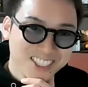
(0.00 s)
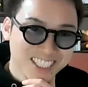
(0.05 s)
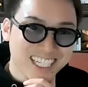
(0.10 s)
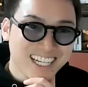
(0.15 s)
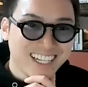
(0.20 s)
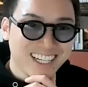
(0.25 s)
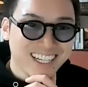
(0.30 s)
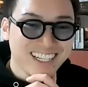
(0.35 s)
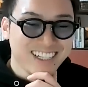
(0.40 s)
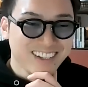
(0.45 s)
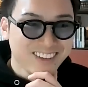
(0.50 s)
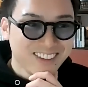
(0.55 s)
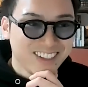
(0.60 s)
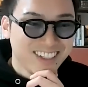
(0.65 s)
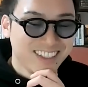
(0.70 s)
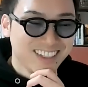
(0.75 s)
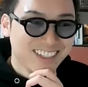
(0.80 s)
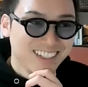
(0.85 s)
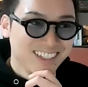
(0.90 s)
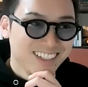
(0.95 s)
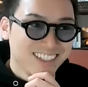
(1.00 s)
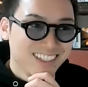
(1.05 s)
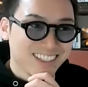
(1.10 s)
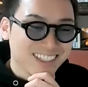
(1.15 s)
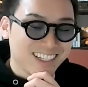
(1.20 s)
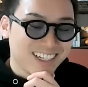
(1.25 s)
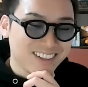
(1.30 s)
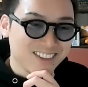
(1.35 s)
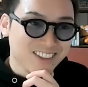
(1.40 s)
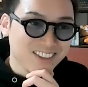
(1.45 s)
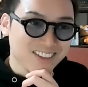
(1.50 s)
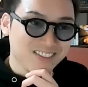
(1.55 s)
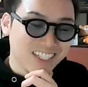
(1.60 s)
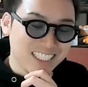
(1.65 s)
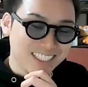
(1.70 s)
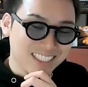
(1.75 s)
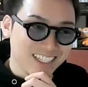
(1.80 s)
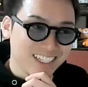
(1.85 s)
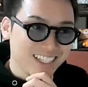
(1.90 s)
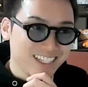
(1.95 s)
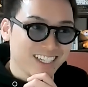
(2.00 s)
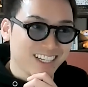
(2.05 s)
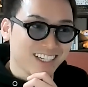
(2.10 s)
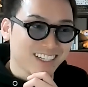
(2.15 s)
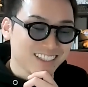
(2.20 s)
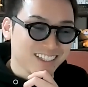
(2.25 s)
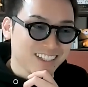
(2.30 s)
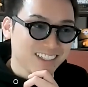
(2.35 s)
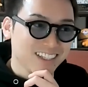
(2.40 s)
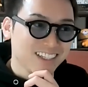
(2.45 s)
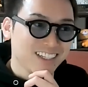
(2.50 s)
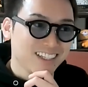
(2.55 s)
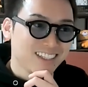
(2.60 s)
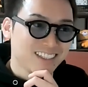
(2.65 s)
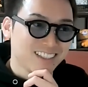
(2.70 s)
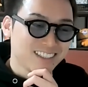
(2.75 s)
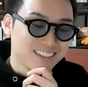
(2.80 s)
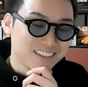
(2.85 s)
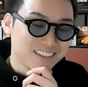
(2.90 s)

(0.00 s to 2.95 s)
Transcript: 申し訳ないけど、獲得マジでできなかったんで。